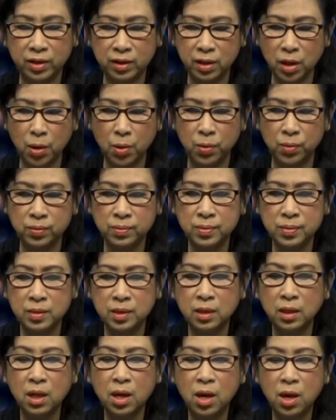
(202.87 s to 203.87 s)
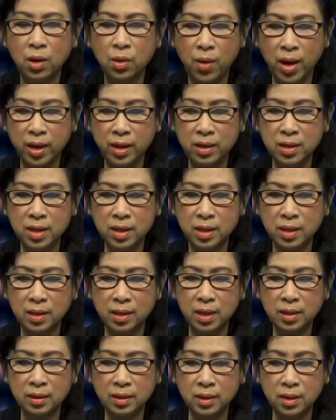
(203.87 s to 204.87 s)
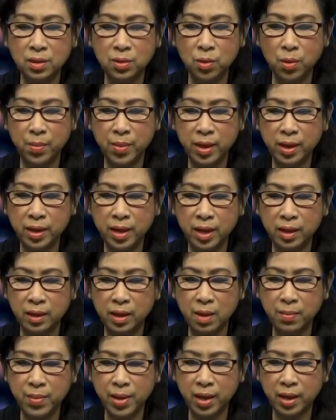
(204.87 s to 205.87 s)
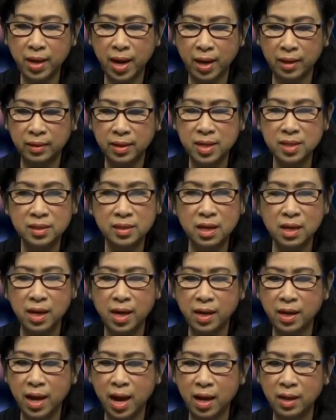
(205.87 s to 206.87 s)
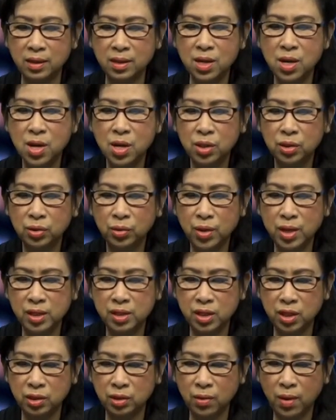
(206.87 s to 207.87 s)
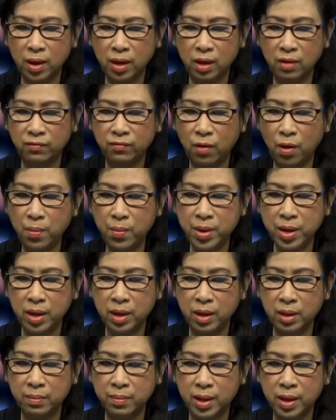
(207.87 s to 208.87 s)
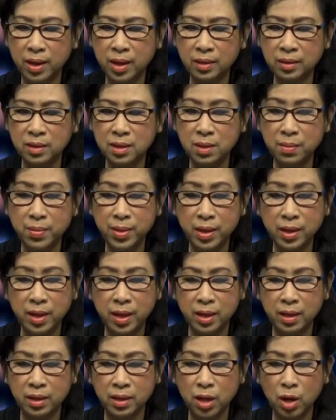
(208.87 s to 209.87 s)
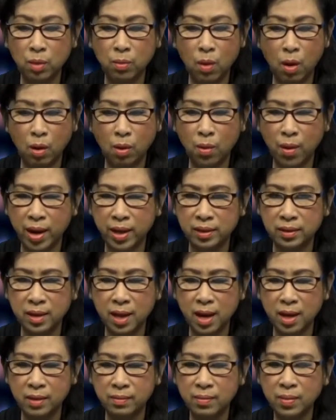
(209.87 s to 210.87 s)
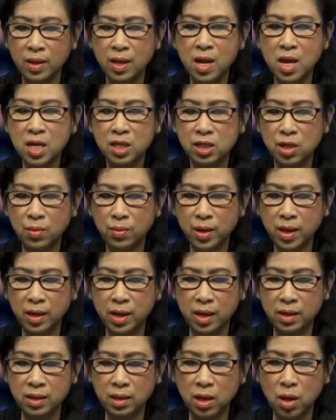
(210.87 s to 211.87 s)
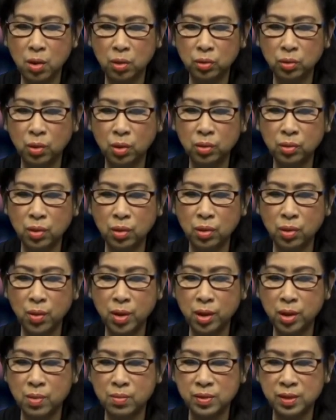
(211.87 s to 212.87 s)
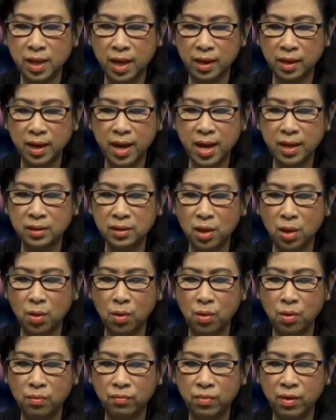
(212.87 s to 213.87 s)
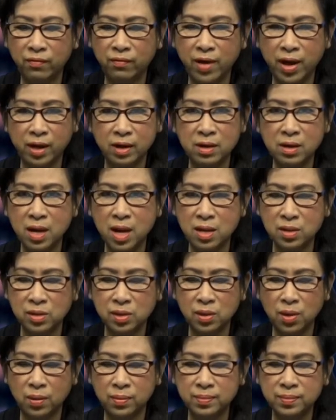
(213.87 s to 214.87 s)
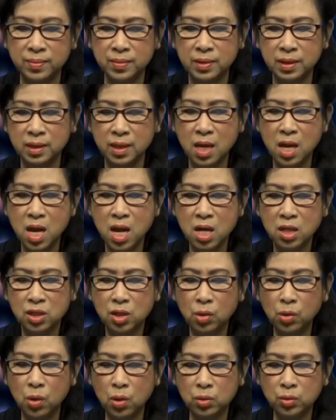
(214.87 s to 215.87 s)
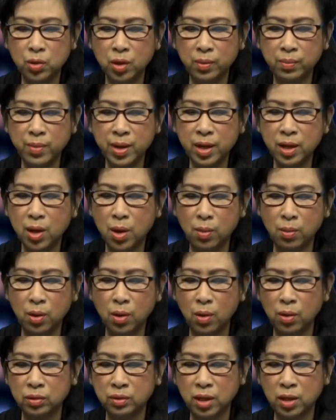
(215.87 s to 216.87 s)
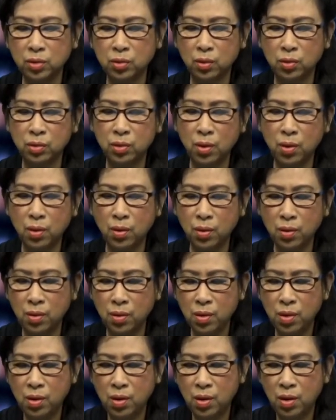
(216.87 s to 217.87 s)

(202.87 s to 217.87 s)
Tàu. Ngoài nước, các tướng của Miến Điện đã bị cả thế giới lên án, tuy chỉ toàn là võ miệng mà các tướng Miến Điện đều bỏ ngoài tai, trong khi lại được hậu thuẫn của khối Cộng sản Nga Tàu và vài nước hàng xóm. Trong cuộc duyệt binh khổng lồ tại thủ đô